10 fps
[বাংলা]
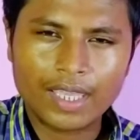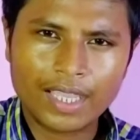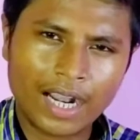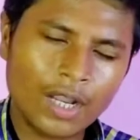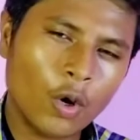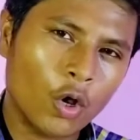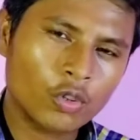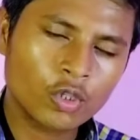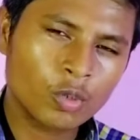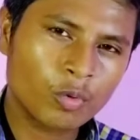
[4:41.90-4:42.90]
এখানে
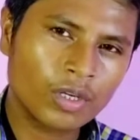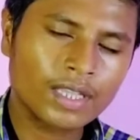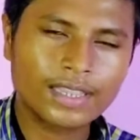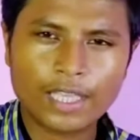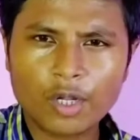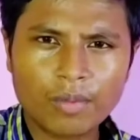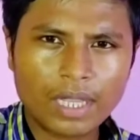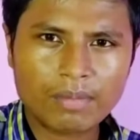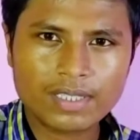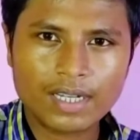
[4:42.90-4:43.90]
অন্ততপক্ষে তেরো
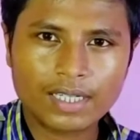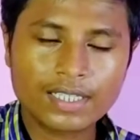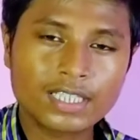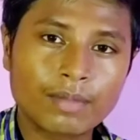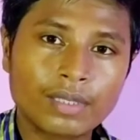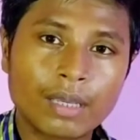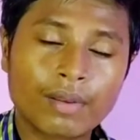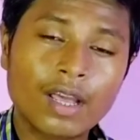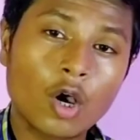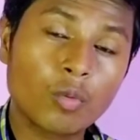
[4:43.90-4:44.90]
মেগাপিক্সেলের একটি সেলফি
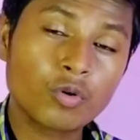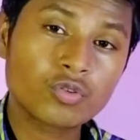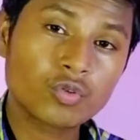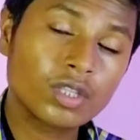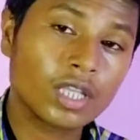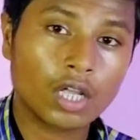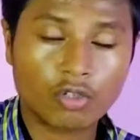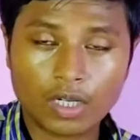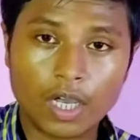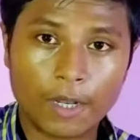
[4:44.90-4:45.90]
ক্যামেরা অবশ্যই দেওয়া
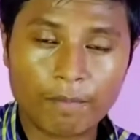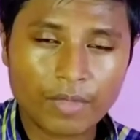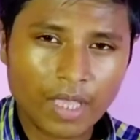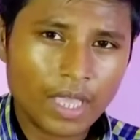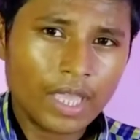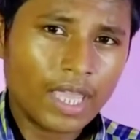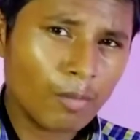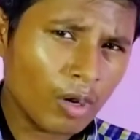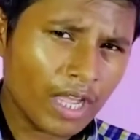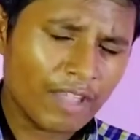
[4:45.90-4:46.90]
দরকার
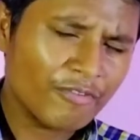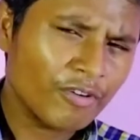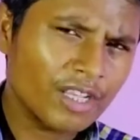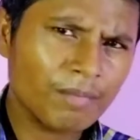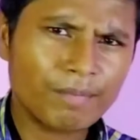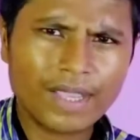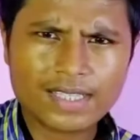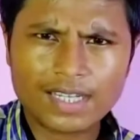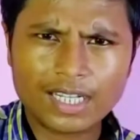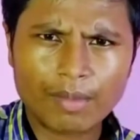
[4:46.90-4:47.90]
এবং এই ফোনটির ব্যাক
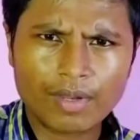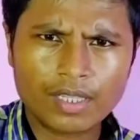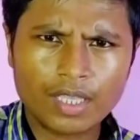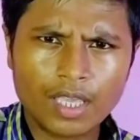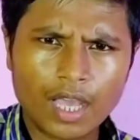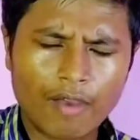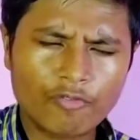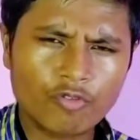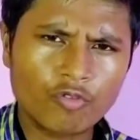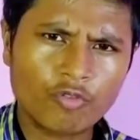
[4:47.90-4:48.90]
সাইডের ক্যামেরা দিয়ে আপ
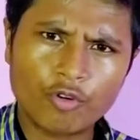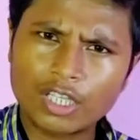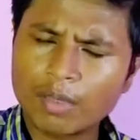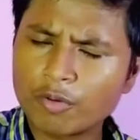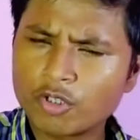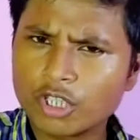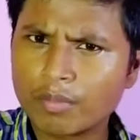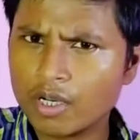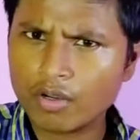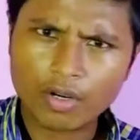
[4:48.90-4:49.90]
টু ফোর কে পর্যন্ত
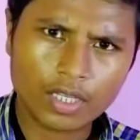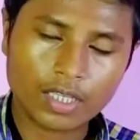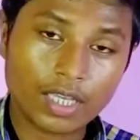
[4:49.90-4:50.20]
ভিডিও রেকর্ডিং